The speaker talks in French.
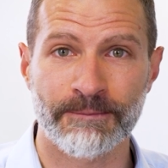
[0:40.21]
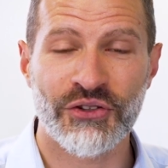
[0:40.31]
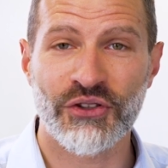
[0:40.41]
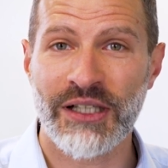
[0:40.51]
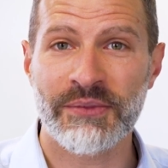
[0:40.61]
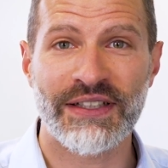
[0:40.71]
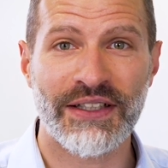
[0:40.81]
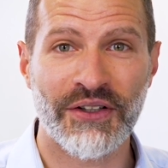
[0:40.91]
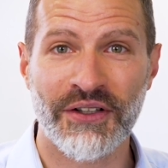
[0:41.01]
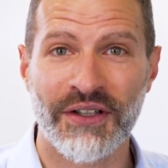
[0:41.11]
Ce que j'aime, c'est
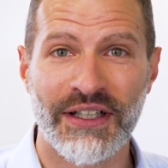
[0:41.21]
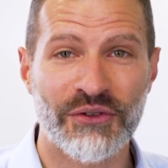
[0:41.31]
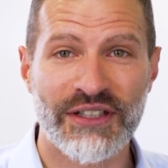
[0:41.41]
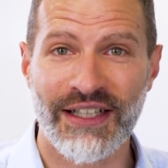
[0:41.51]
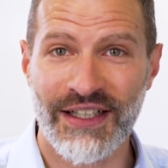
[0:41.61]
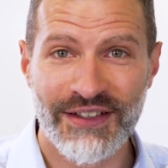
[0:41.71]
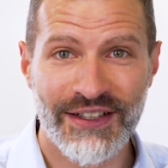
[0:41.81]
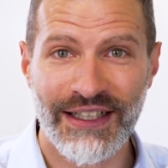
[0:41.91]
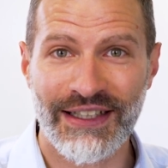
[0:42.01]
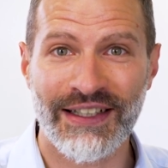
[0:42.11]
qu'il y a du challenge,
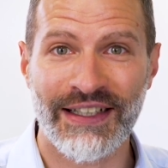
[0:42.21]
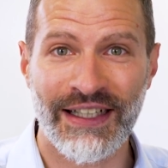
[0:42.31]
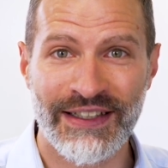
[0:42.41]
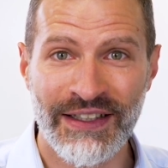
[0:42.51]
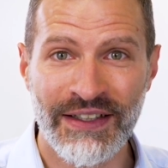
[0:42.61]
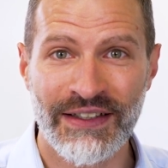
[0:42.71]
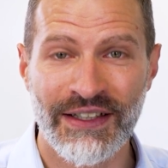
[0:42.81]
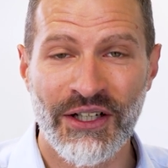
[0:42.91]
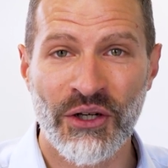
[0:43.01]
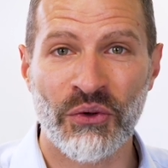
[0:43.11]
il y a de l'adrénaline,
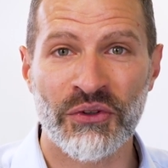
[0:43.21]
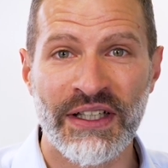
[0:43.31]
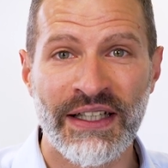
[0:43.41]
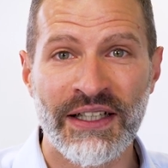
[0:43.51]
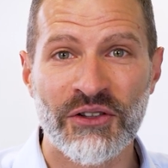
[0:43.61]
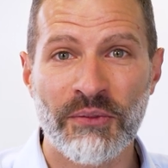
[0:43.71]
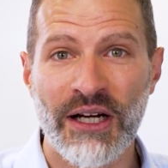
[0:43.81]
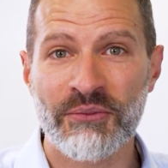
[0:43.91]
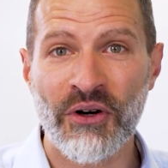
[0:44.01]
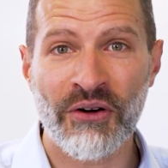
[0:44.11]
on est
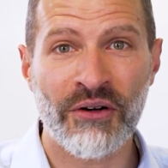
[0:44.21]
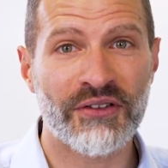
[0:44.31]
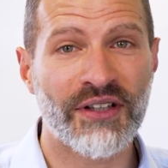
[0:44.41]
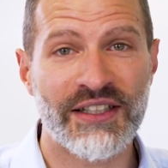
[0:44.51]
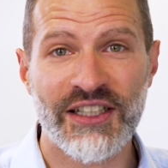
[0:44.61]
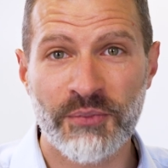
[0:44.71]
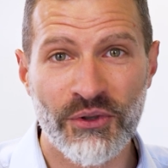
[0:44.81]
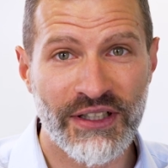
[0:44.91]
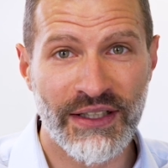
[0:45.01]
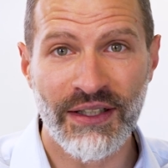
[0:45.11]
globalement très
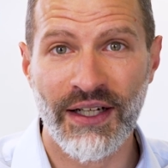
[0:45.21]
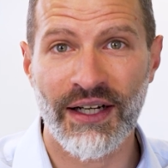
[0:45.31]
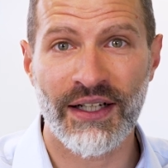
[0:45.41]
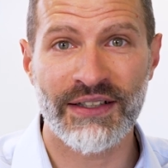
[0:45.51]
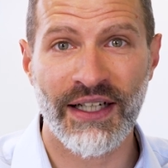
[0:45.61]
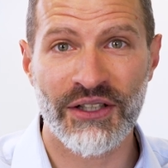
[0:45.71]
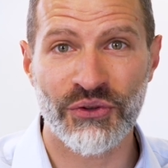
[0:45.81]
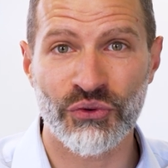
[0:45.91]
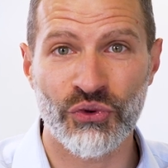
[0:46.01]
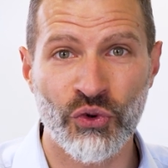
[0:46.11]
exposé à la
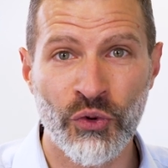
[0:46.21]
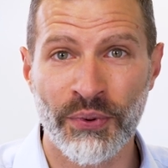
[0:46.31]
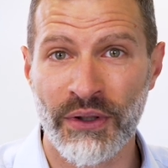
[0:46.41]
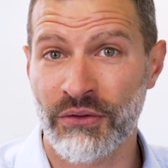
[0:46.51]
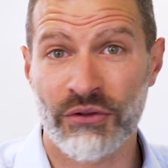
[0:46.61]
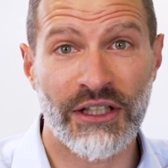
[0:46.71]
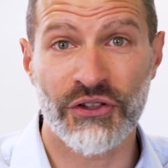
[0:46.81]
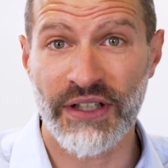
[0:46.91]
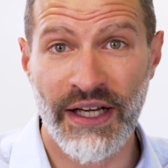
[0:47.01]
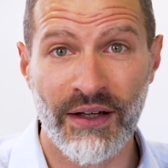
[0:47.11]
direction du groupe, aux
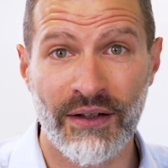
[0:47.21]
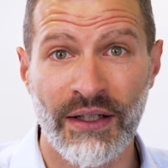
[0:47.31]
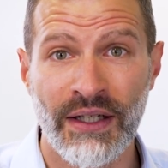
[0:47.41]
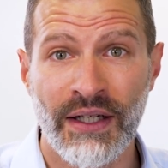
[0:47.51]
actionnaires,